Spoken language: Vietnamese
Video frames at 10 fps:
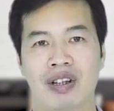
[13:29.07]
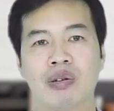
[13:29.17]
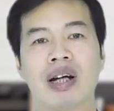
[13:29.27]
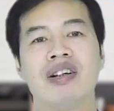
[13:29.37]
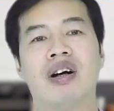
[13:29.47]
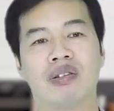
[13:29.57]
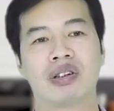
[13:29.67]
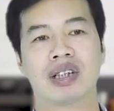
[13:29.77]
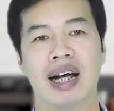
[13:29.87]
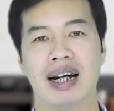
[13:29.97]
và chúng ta hiểu
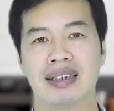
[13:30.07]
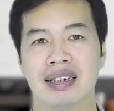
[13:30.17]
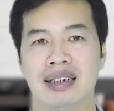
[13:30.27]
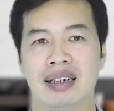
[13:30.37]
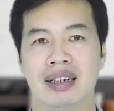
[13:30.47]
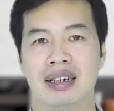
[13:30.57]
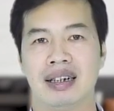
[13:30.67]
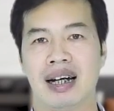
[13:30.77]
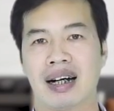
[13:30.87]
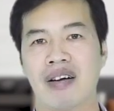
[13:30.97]
cho trẻ là gì
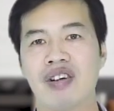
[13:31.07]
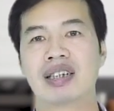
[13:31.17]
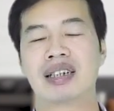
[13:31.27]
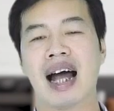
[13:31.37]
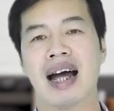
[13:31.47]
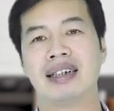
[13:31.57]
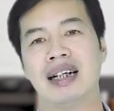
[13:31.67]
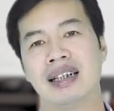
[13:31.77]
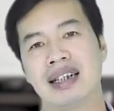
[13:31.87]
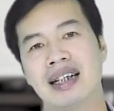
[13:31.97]
là cái việc sai
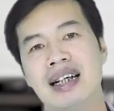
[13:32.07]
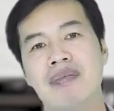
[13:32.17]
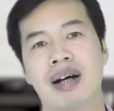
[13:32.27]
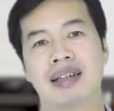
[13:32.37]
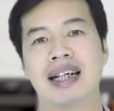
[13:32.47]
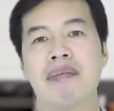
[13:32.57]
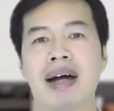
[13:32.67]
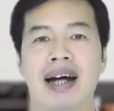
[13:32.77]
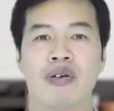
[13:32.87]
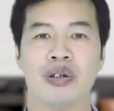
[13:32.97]
thì khi mà cha
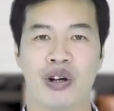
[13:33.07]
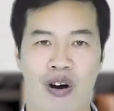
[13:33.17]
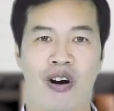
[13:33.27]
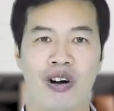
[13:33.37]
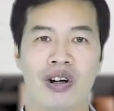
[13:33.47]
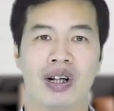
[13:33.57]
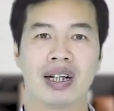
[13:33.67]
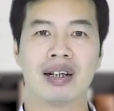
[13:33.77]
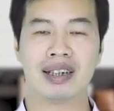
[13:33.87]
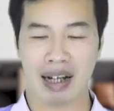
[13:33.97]
mẹ hồi nhỏ
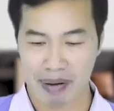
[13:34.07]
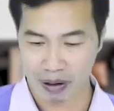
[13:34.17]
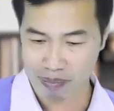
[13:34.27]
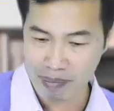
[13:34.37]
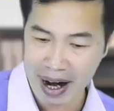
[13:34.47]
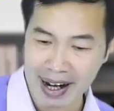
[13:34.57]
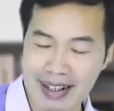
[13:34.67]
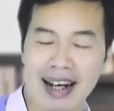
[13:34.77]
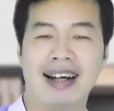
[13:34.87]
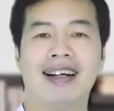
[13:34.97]
cái thời cha mẹ còn bé bé
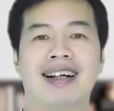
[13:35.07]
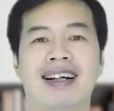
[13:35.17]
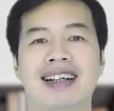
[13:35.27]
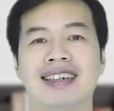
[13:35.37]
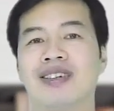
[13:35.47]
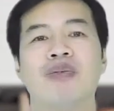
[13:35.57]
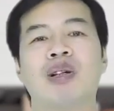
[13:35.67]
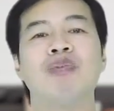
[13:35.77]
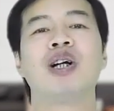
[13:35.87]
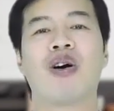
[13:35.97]
này ạ là gì
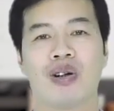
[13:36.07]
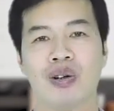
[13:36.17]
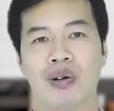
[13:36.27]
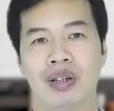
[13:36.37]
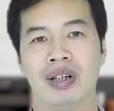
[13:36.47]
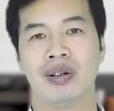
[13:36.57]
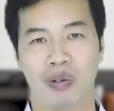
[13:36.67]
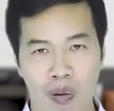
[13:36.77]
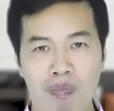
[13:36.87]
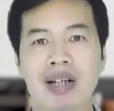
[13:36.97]
cũng giống như con thôi
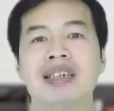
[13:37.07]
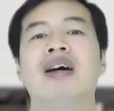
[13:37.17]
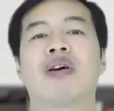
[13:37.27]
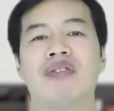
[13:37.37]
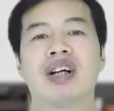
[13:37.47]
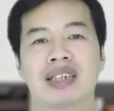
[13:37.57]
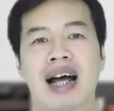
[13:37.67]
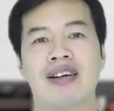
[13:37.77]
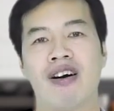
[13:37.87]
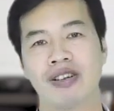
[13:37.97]
cũng mắc nhiều cái việc
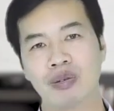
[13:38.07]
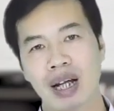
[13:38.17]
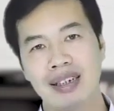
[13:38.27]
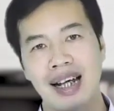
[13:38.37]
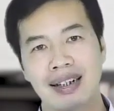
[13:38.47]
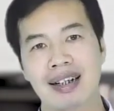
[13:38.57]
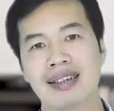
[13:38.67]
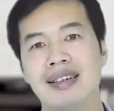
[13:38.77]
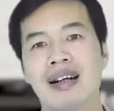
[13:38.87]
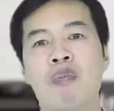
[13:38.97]
sai đó chúng ta nhận được
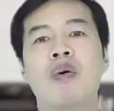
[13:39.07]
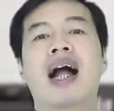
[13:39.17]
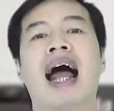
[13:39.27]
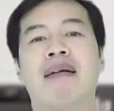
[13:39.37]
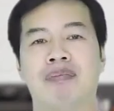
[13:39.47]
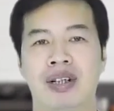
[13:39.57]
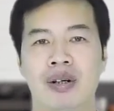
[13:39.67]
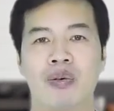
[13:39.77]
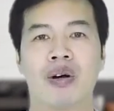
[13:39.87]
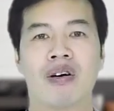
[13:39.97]
cái sự đồng cảm
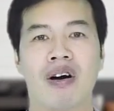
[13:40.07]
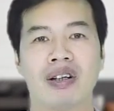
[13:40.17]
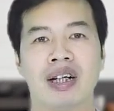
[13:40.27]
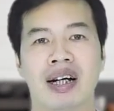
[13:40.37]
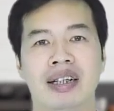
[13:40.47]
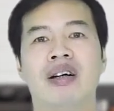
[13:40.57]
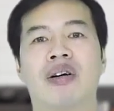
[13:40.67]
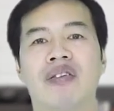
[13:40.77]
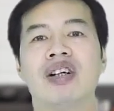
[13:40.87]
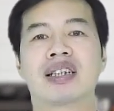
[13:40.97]
của con hiểu
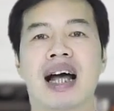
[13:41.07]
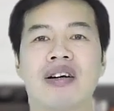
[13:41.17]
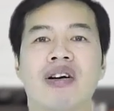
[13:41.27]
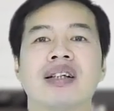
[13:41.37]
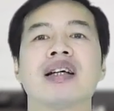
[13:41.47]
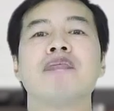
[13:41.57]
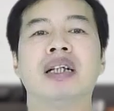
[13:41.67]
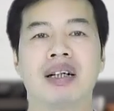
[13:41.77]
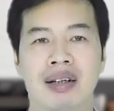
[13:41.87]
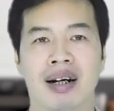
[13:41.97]
cái việc sai đó là rất
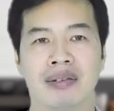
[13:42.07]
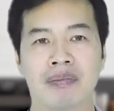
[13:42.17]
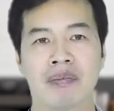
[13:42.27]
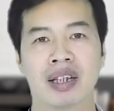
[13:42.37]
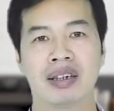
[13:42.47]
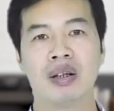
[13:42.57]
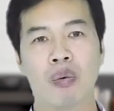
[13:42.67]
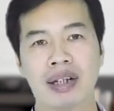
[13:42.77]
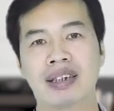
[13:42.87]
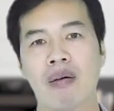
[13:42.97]
bình thường nhưng
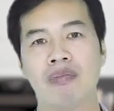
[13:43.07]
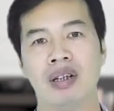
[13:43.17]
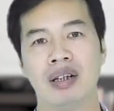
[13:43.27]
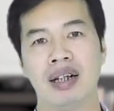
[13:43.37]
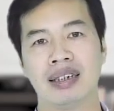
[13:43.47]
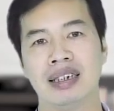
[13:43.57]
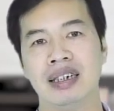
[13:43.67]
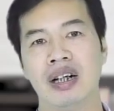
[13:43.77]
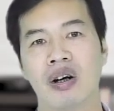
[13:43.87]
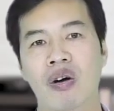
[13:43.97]
quan trọng là gì
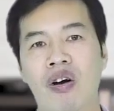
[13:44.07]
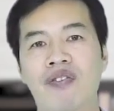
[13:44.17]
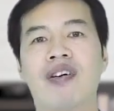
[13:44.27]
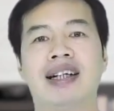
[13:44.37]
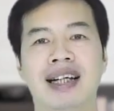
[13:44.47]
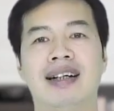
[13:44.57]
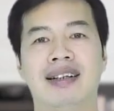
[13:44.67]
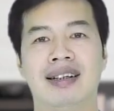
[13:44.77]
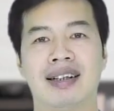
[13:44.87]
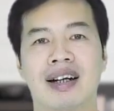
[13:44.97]
con phải nhận
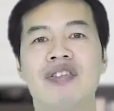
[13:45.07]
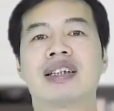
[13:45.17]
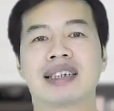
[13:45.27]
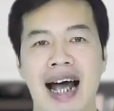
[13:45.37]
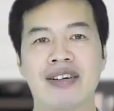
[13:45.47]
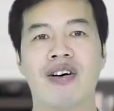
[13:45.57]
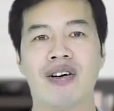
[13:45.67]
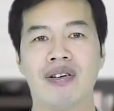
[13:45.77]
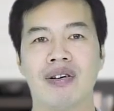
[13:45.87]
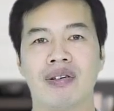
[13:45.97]
cái việc sai
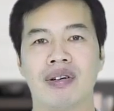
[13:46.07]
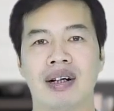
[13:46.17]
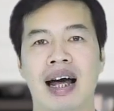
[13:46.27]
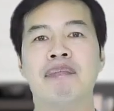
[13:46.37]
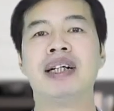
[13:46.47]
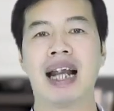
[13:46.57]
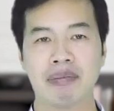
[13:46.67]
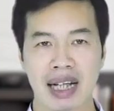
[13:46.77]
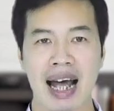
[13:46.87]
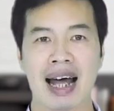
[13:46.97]
đó là mình
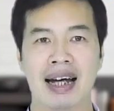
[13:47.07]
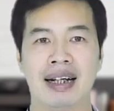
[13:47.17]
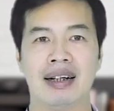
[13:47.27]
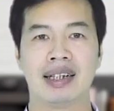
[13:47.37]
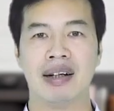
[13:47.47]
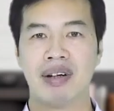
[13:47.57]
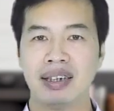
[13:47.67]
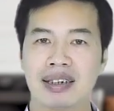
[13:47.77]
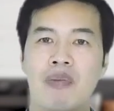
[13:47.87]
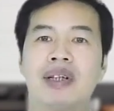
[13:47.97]
làm ra để
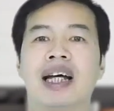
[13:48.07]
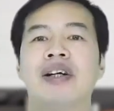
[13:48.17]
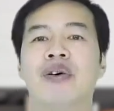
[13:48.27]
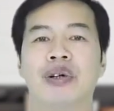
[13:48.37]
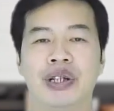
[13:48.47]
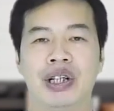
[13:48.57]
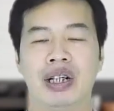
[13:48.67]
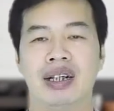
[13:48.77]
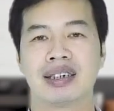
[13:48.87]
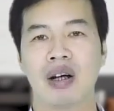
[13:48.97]
lần sau mình thay đổi
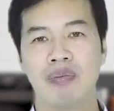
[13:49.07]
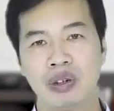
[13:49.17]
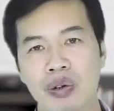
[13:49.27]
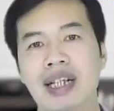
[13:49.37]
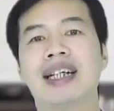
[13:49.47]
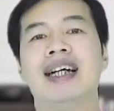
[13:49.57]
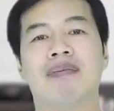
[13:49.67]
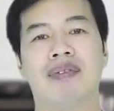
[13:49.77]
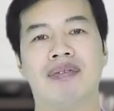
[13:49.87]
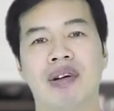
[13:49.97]
lần sau mình rút kinh
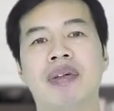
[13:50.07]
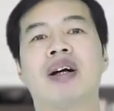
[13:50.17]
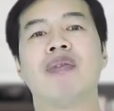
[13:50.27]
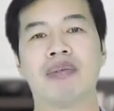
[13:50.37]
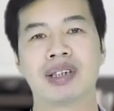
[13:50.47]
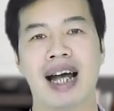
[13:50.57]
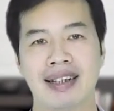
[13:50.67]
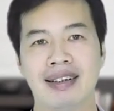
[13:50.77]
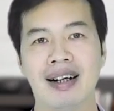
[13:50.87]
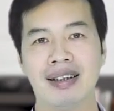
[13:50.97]
nghiệm và mình không làm
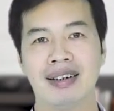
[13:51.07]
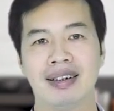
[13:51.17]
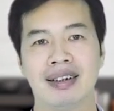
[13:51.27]
sai nữa